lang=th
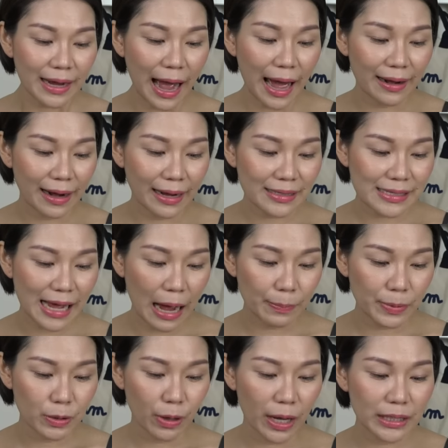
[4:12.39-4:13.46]
การรักษา
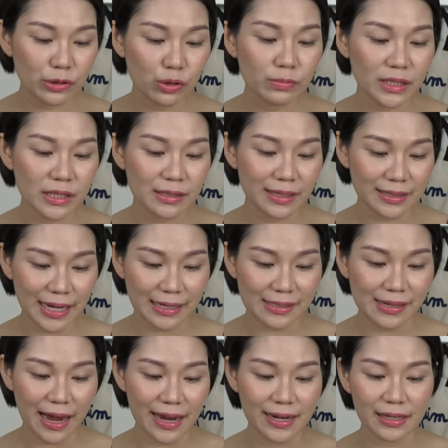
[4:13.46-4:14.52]
ผิวให้ชุ่มชื้นกระจ่าง
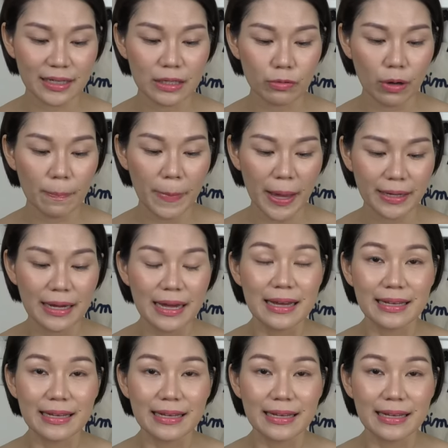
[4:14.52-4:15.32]
ใสเนี่ยถือว่าเป็น